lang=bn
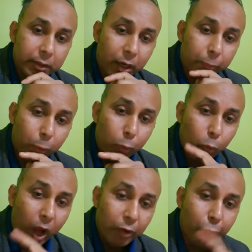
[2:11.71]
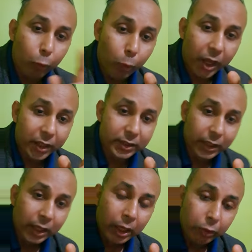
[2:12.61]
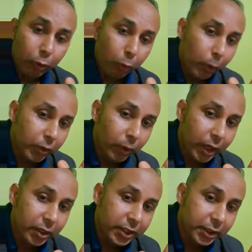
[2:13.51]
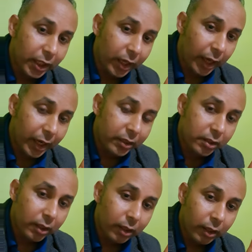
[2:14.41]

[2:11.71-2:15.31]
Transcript: তারপর ওয়ান ফোর ওয়ান আছে তো ওই ধরনের যে যে কানেক্ট